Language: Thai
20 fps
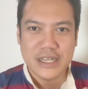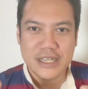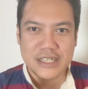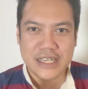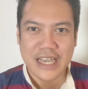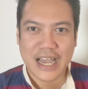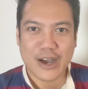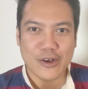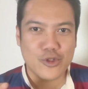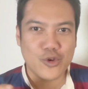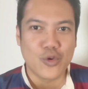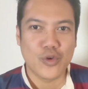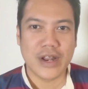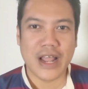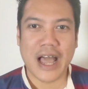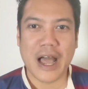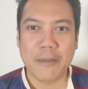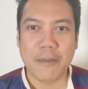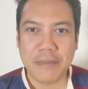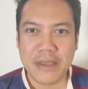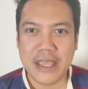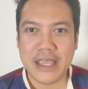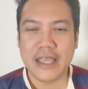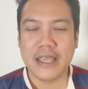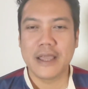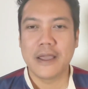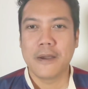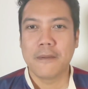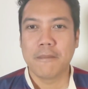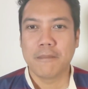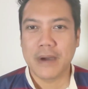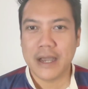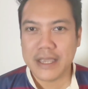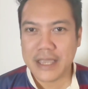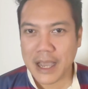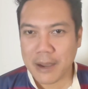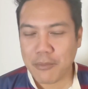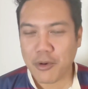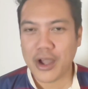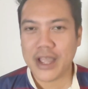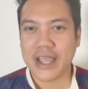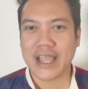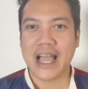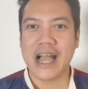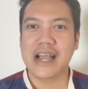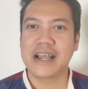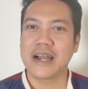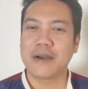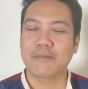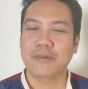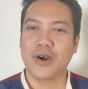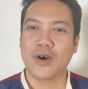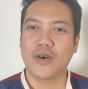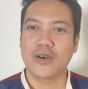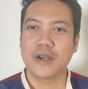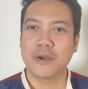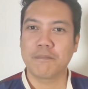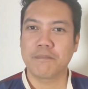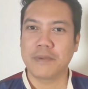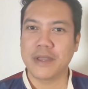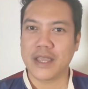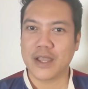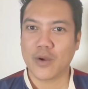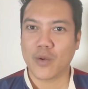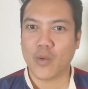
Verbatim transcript: ชาวทูนอาร์มี่มาอย่างบ่อยครั้งครับเขาคือปีก